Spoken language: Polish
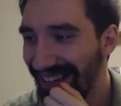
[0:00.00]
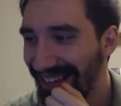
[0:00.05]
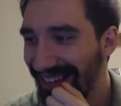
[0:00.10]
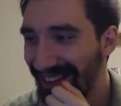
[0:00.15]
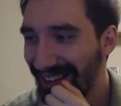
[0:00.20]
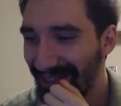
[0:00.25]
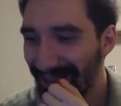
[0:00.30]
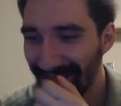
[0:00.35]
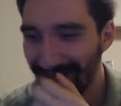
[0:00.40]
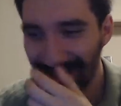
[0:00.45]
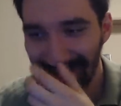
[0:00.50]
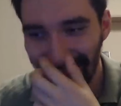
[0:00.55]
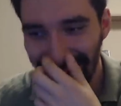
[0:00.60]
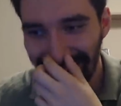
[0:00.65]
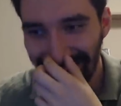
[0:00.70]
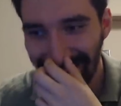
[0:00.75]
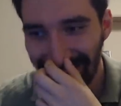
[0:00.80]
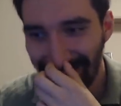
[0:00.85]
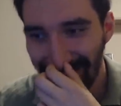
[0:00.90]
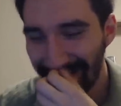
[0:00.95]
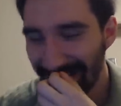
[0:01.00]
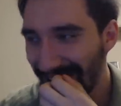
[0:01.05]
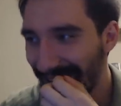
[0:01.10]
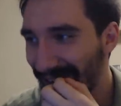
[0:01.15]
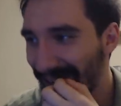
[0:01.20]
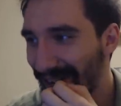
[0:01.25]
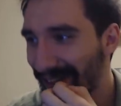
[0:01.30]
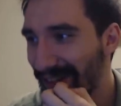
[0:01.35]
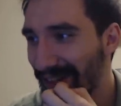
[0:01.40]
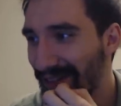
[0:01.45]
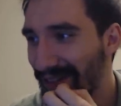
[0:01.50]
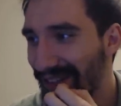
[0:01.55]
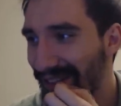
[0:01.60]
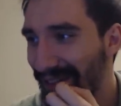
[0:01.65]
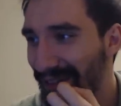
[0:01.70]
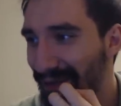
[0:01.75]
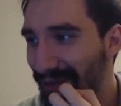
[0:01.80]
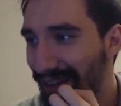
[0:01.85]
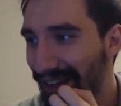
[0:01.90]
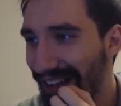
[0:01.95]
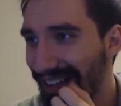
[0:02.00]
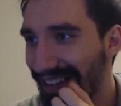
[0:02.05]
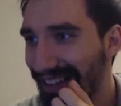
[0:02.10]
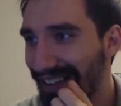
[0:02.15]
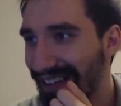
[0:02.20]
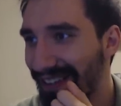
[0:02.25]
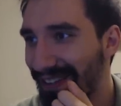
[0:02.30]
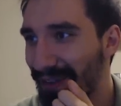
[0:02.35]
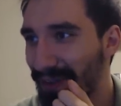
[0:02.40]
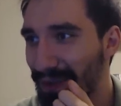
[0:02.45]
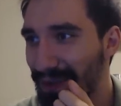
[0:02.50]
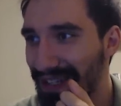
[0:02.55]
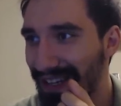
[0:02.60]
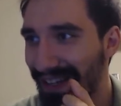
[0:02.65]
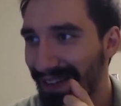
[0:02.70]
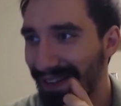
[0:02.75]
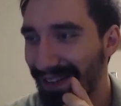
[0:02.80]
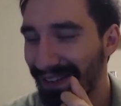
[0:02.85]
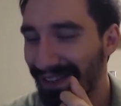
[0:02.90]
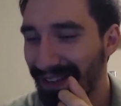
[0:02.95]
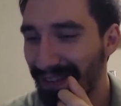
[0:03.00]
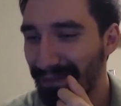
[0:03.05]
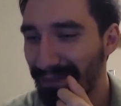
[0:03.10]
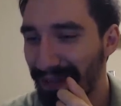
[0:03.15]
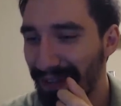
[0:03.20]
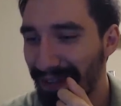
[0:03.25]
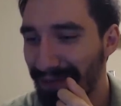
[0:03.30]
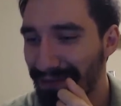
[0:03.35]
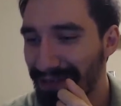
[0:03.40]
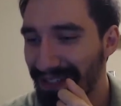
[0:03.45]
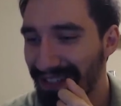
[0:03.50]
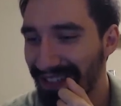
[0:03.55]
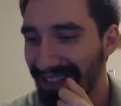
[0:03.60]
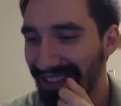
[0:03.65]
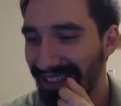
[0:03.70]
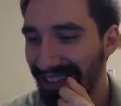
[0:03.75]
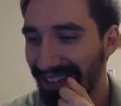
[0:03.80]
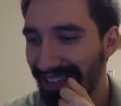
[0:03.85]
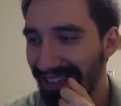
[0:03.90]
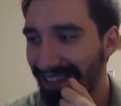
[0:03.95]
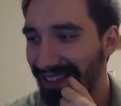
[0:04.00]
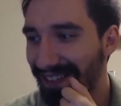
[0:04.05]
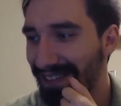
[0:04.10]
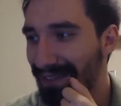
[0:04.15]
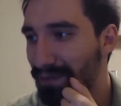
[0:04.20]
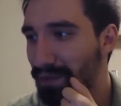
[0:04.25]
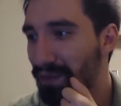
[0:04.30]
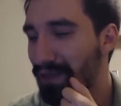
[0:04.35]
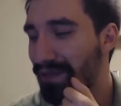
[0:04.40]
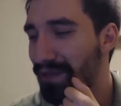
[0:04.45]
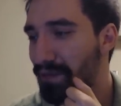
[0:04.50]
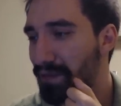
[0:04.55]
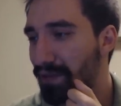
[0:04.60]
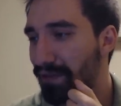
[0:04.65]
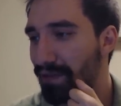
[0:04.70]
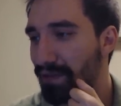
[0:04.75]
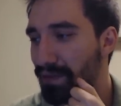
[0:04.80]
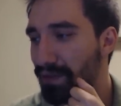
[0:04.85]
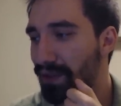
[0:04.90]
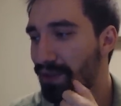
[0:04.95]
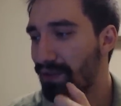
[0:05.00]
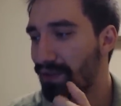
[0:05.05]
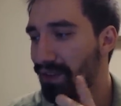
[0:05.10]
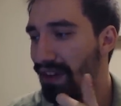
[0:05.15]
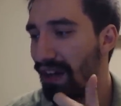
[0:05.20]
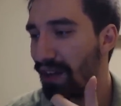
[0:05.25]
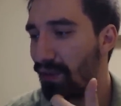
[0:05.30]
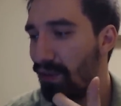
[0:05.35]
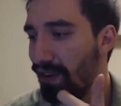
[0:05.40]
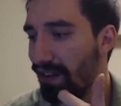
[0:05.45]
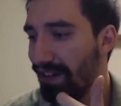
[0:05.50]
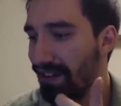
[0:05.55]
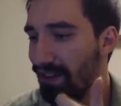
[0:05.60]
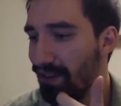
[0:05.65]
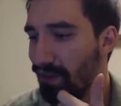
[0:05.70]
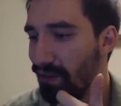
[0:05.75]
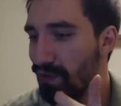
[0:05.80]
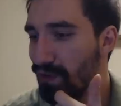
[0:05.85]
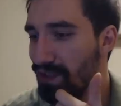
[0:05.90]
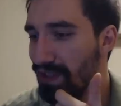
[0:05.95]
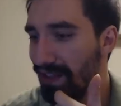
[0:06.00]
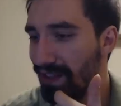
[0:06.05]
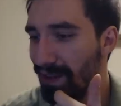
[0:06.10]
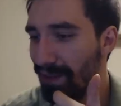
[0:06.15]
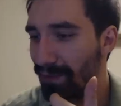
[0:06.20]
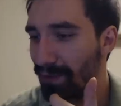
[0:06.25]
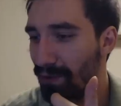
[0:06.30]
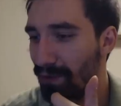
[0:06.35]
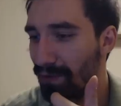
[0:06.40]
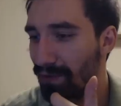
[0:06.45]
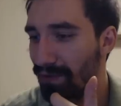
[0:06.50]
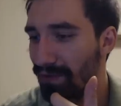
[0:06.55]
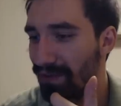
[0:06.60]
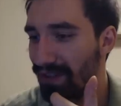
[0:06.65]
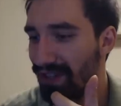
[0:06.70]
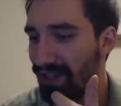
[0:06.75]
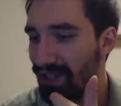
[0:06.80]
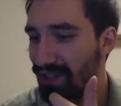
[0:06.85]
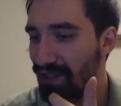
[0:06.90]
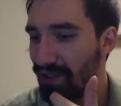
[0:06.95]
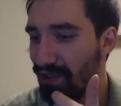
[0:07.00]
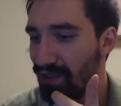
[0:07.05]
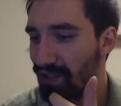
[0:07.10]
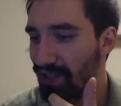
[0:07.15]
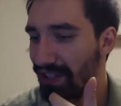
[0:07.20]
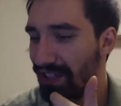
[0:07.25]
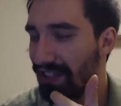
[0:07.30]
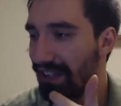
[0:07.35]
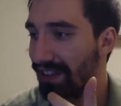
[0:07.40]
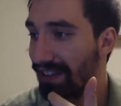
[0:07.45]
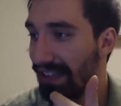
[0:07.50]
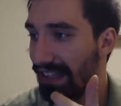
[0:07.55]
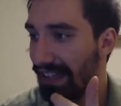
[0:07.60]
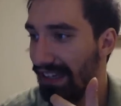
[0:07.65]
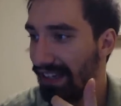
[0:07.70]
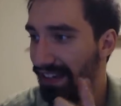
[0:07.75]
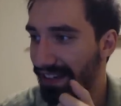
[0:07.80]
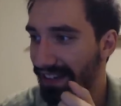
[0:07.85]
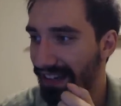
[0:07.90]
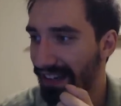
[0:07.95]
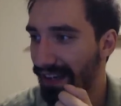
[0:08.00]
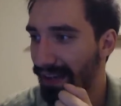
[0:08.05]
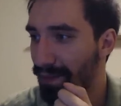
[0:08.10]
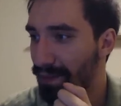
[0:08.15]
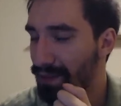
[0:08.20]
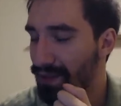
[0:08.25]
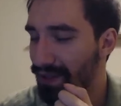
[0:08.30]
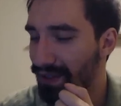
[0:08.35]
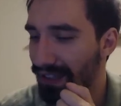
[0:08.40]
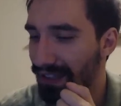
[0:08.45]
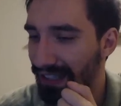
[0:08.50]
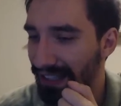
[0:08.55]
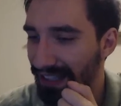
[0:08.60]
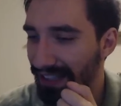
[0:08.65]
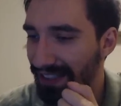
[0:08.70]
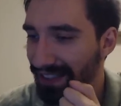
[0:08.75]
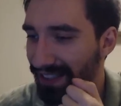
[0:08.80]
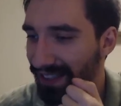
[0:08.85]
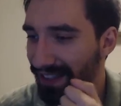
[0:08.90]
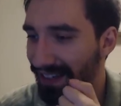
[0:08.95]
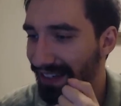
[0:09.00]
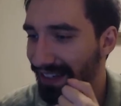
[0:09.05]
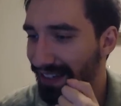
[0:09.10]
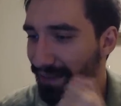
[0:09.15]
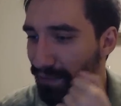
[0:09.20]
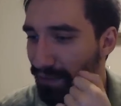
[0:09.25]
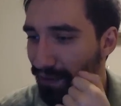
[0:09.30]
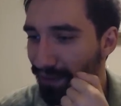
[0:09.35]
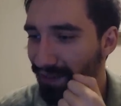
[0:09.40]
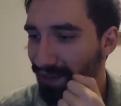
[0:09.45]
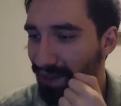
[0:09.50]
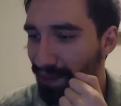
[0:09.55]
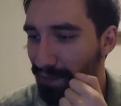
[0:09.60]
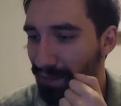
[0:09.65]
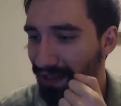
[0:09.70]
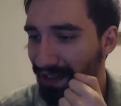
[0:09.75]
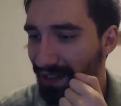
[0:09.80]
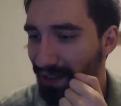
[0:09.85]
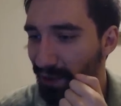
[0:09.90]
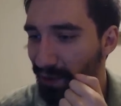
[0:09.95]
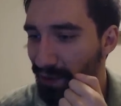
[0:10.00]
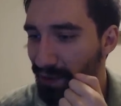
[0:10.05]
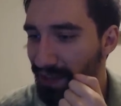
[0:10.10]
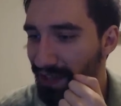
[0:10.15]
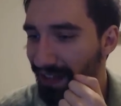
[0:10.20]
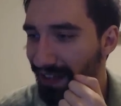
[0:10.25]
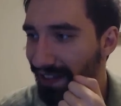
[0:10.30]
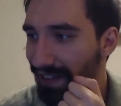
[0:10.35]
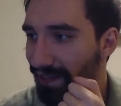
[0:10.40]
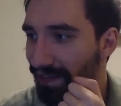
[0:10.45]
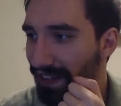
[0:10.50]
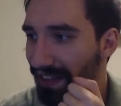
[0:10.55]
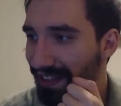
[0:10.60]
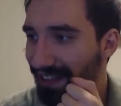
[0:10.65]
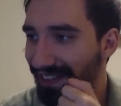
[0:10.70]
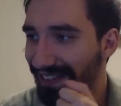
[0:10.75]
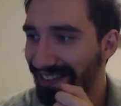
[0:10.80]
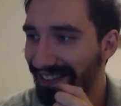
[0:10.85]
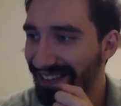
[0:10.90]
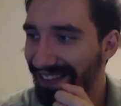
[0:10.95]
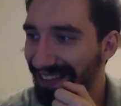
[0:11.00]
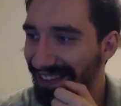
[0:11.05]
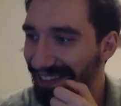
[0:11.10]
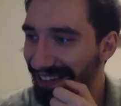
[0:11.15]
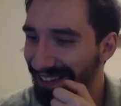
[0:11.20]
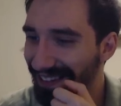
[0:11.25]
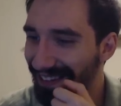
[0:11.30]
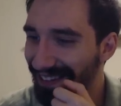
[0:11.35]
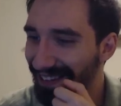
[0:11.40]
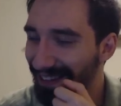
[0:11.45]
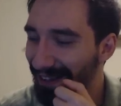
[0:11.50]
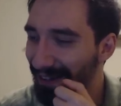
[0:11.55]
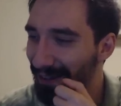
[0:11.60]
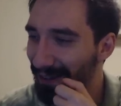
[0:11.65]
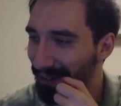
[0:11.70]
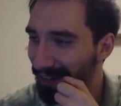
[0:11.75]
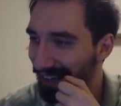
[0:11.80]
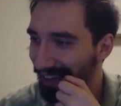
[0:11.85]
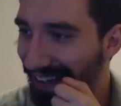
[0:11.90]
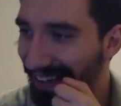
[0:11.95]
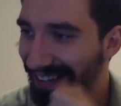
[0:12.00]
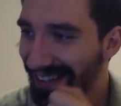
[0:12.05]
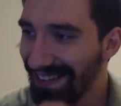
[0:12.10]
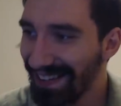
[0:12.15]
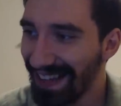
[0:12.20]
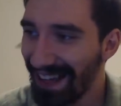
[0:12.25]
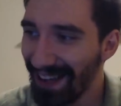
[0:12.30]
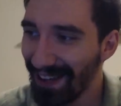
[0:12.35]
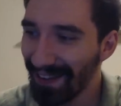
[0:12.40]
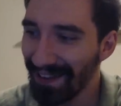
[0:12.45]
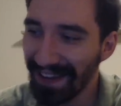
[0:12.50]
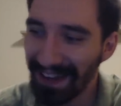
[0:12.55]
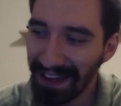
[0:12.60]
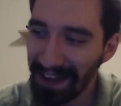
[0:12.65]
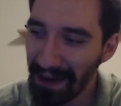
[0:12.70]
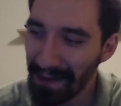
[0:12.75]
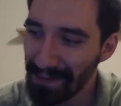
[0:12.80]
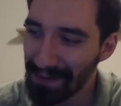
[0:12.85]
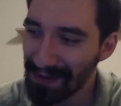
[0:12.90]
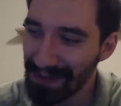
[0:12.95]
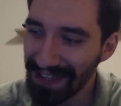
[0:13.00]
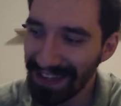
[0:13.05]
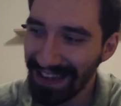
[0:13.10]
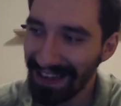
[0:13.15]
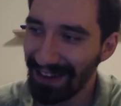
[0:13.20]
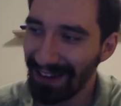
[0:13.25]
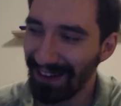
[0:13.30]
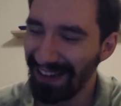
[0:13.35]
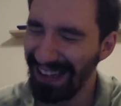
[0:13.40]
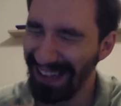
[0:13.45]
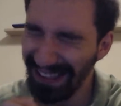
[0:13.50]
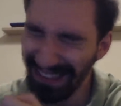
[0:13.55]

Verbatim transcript: Tam w ogóle dobre, oglądam sobie tą walkę, Różal coś tam pieprzy, znaczy mówi, mówi, bo akurat Różal to był sztosik na tej gali najlepszy. No ale mówi sobie ten Różal, a tam jakiś dzieciak z tyłu, Ksaja najlepszy jelo.